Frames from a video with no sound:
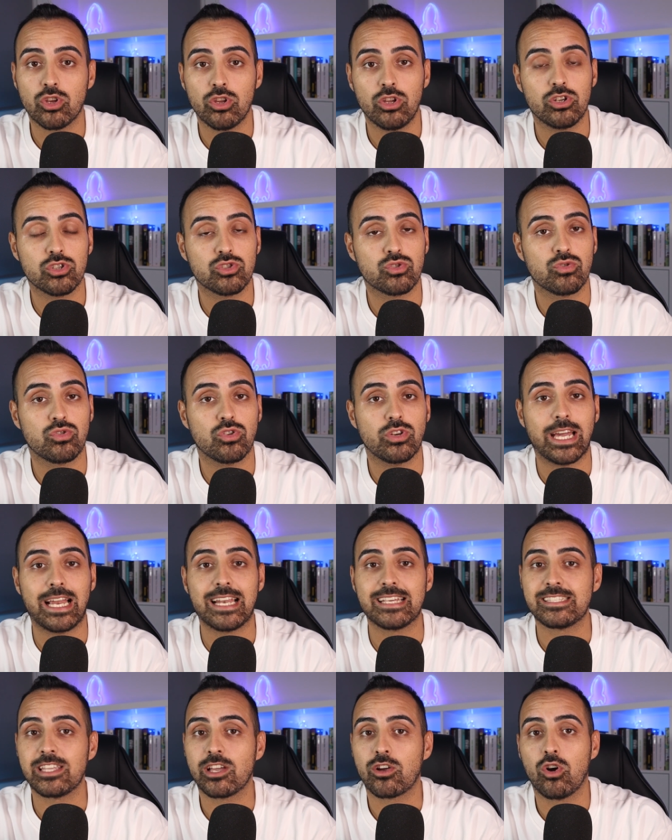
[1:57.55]
Todos los
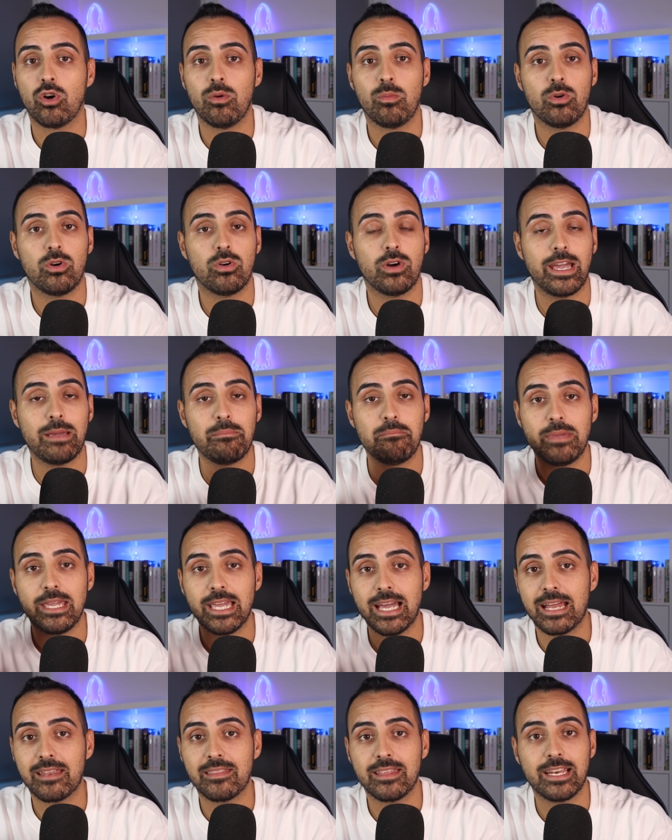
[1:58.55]
tutoriales de cómo
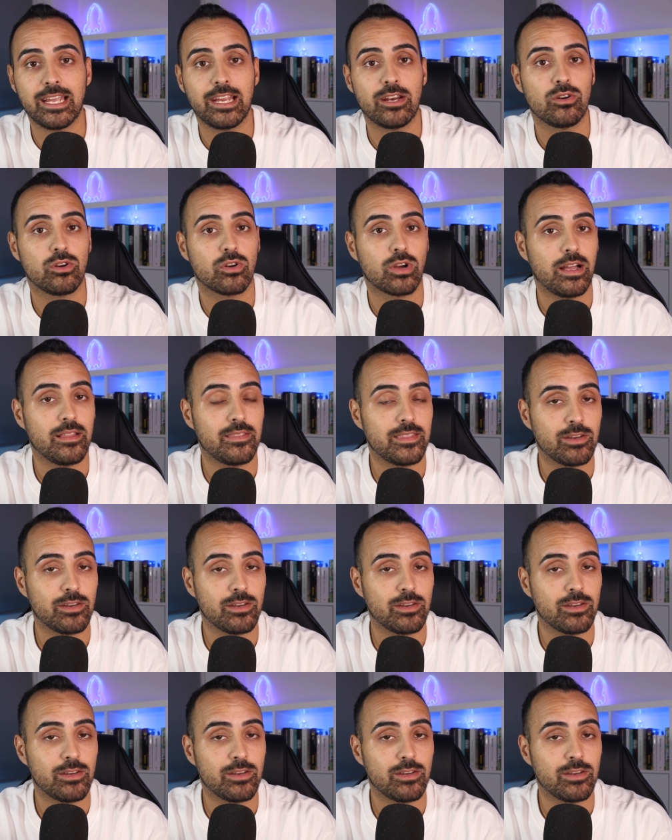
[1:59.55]
enviar dinero